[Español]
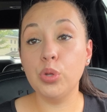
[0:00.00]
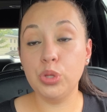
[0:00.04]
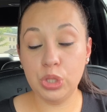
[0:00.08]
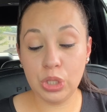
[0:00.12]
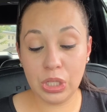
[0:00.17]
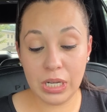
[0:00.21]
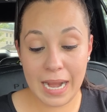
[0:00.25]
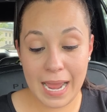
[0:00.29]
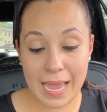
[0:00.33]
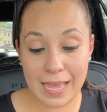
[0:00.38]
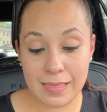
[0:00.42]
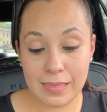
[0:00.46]

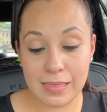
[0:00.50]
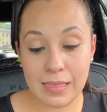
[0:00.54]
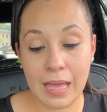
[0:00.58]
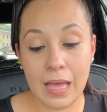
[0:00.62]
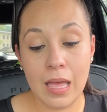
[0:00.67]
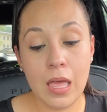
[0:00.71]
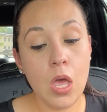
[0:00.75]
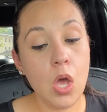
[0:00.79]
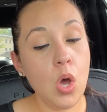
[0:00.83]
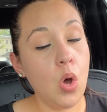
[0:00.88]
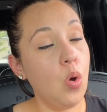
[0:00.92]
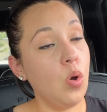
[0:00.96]
30,
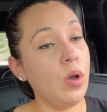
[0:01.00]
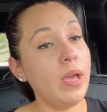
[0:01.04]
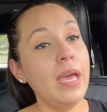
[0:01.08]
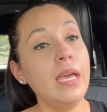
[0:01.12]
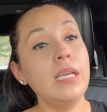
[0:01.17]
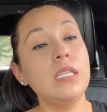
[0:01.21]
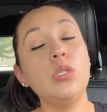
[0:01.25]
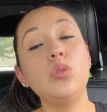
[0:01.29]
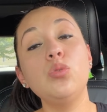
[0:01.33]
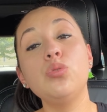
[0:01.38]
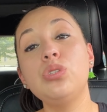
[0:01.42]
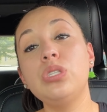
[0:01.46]
¿ok?
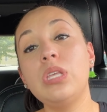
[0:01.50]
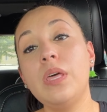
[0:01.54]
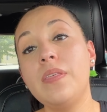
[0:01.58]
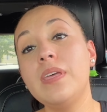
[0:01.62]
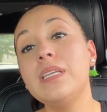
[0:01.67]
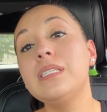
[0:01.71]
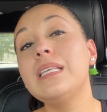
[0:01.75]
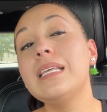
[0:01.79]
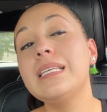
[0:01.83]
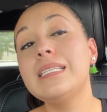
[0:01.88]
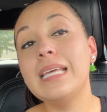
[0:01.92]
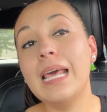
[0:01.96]
Si
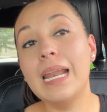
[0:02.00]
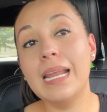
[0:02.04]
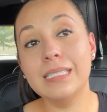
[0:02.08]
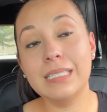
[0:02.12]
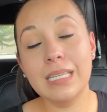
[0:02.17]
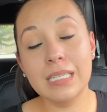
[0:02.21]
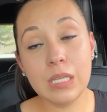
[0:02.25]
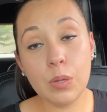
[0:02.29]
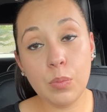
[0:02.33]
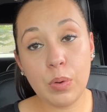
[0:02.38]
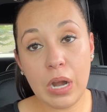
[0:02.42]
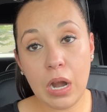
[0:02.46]
ustedes se les
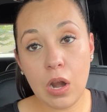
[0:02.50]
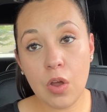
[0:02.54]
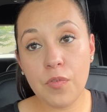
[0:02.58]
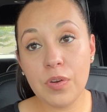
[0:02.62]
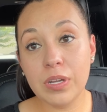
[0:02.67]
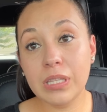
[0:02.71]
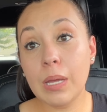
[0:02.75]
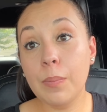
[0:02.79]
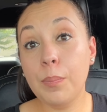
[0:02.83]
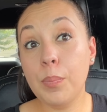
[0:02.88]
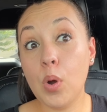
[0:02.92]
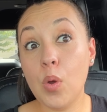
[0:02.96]
hace buena la
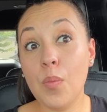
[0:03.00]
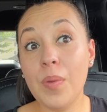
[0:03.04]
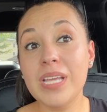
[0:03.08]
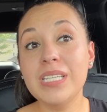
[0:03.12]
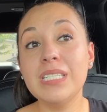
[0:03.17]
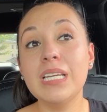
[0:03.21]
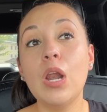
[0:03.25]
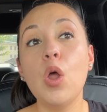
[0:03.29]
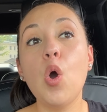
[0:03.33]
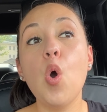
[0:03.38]
oferta, aprovechan.